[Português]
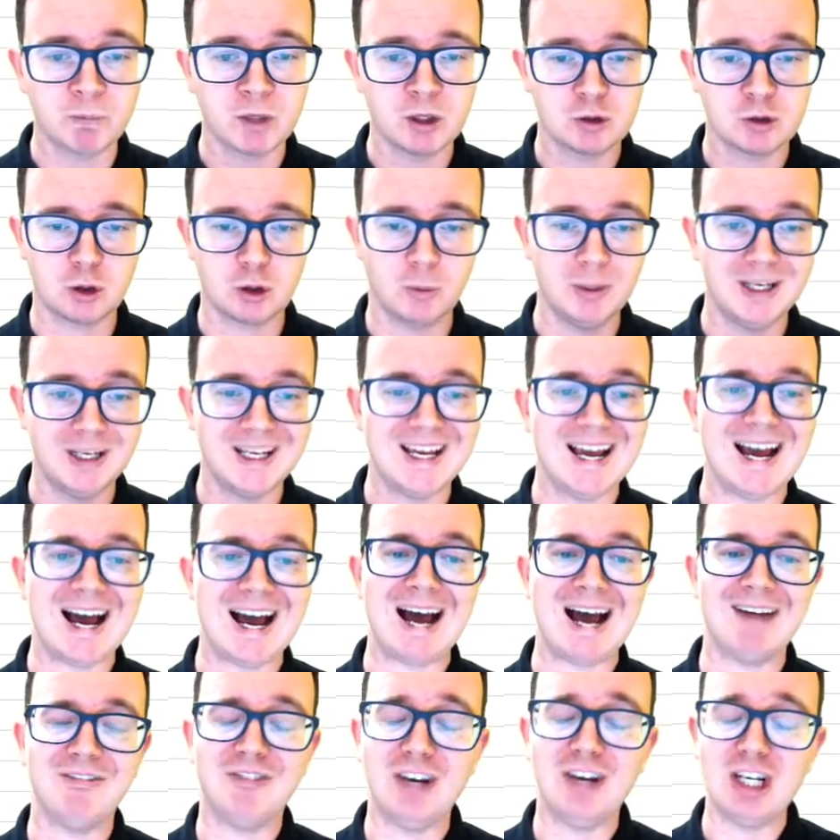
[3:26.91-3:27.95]
sobre
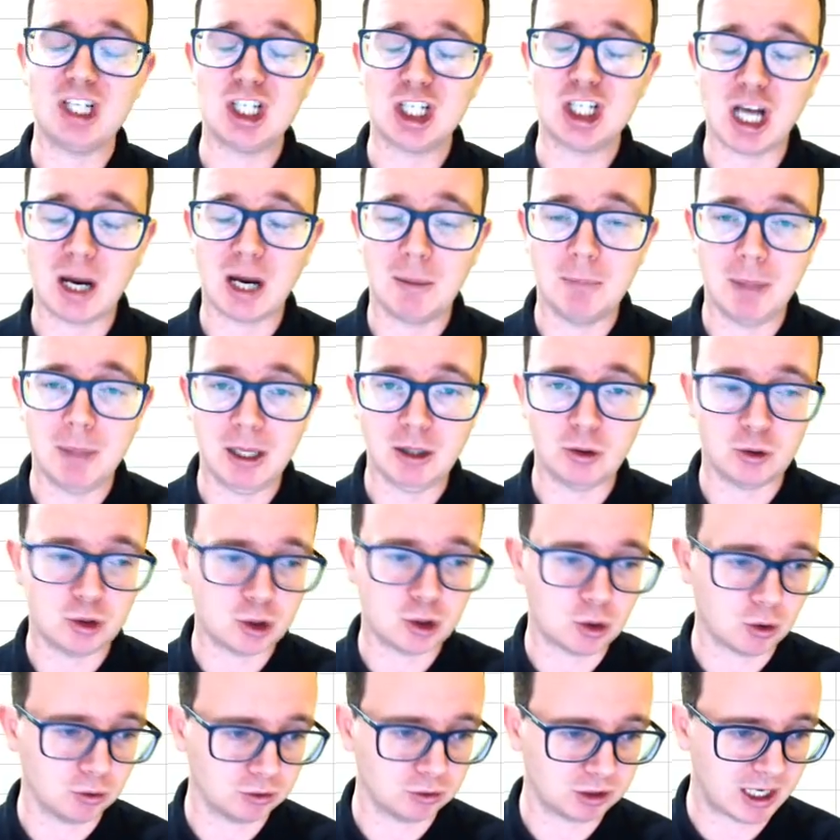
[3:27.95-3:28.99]
fechamento
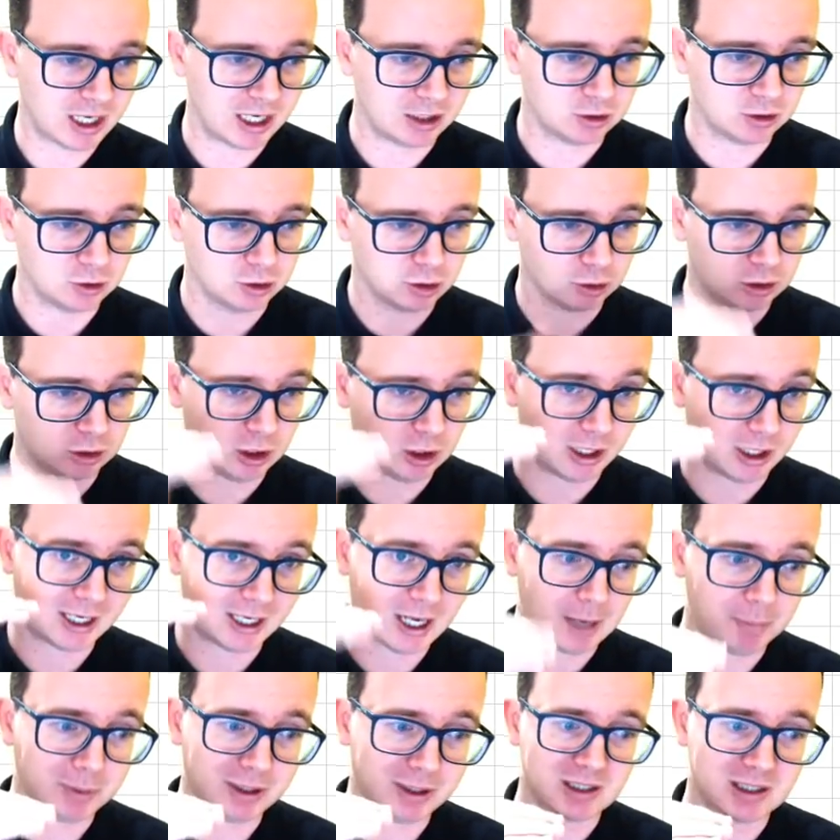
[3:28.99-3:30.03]
de contrato, onde eu tenho a
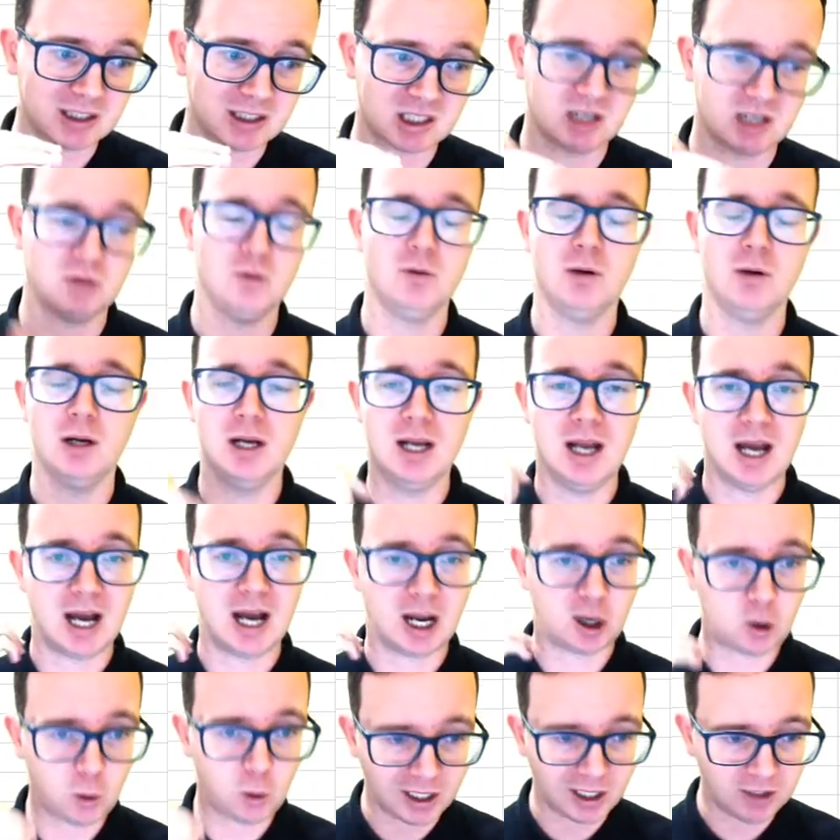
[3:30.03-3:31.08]
captação,
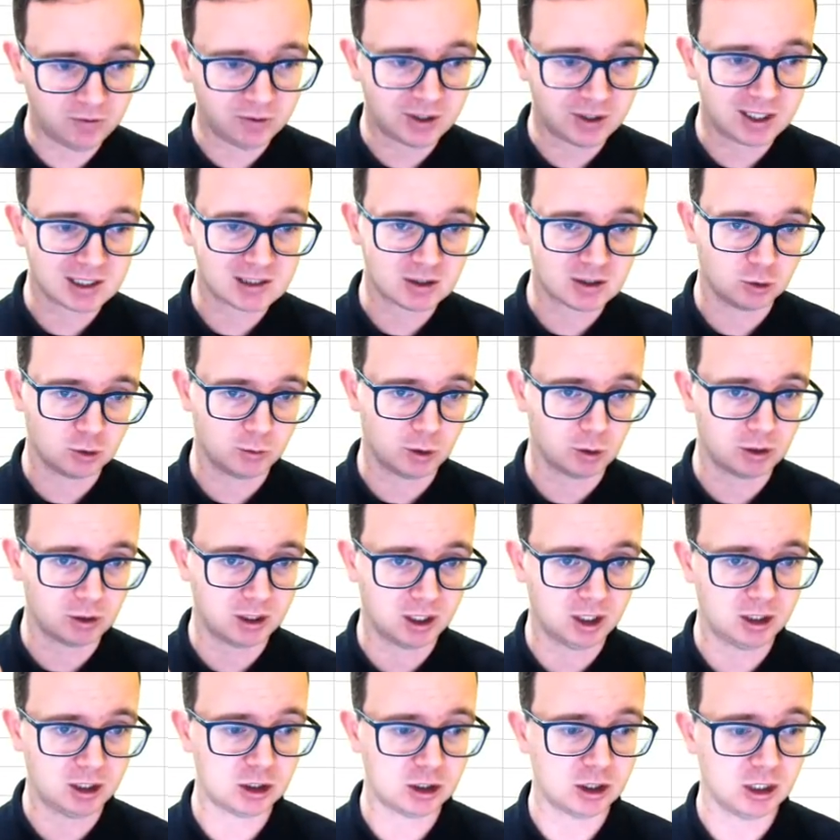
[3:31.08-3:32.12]
a qualificação do meu
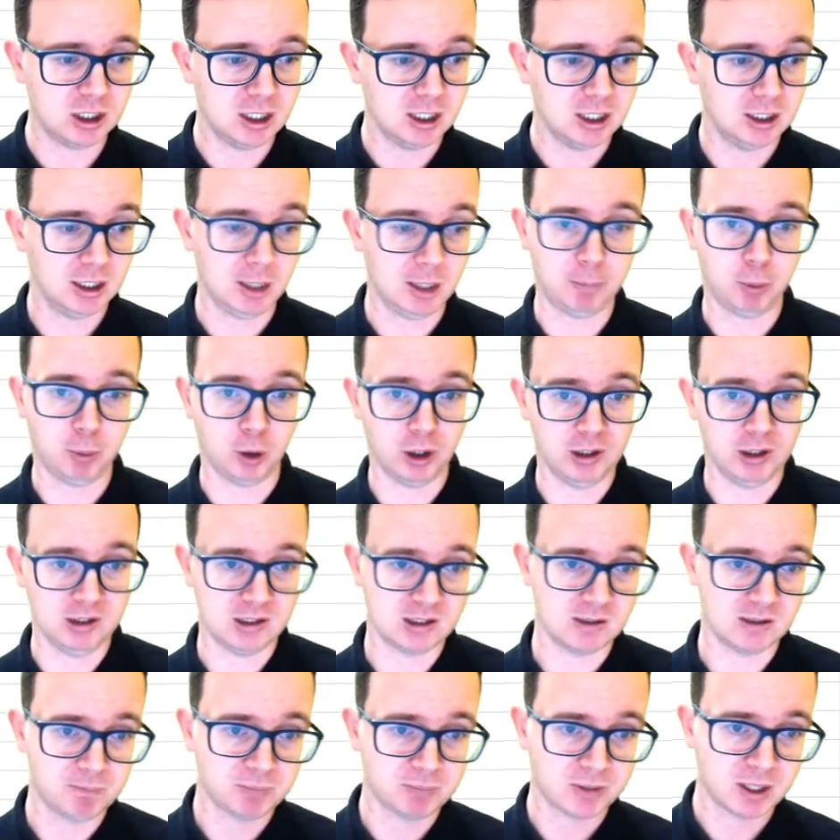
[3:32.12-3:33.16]
cliente,
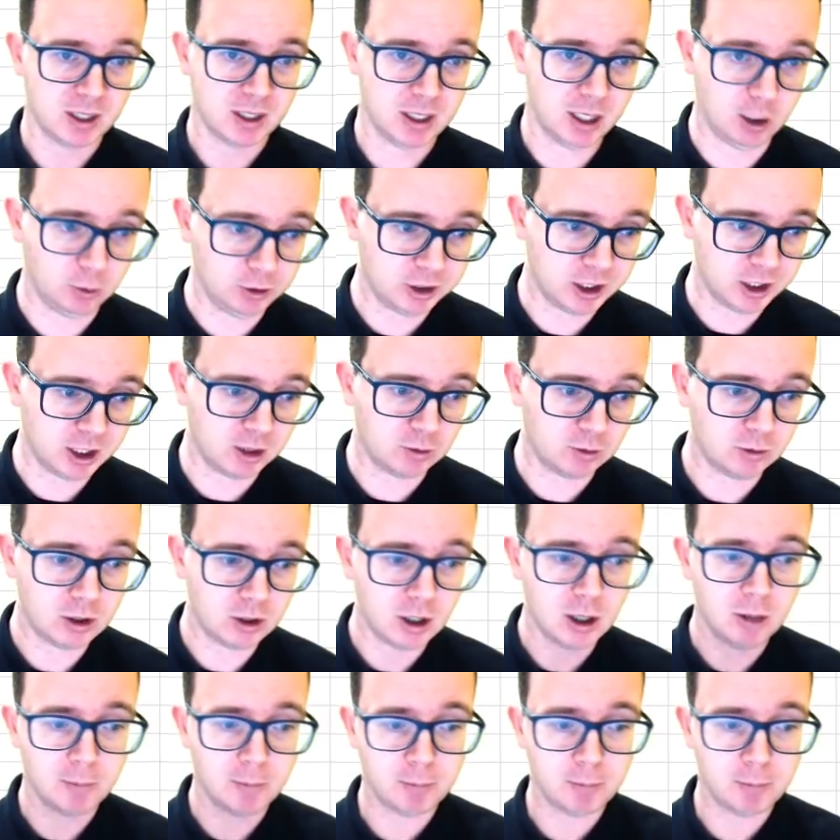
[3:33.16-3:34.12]
depois reunião,